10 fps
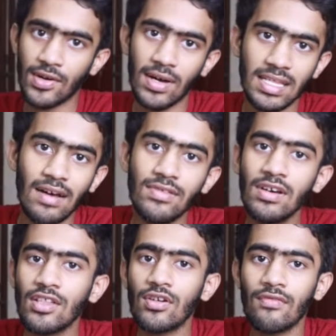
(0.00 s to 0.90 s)
வரோம்
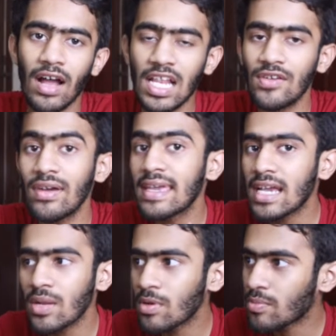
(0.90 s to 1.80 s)
அதாவது அதோட வேல்யூவை
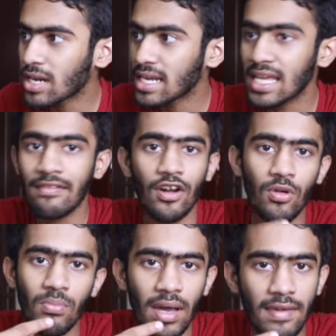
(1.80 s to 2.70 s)
இன்க்ரிமெண்ட் பண்ணிக்கிட்டே
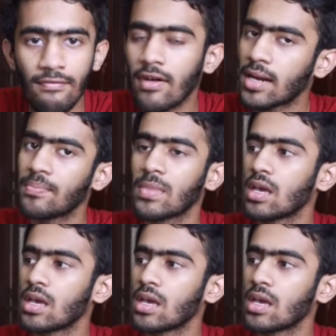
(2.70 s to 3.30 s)
வரோம் பை ஒன்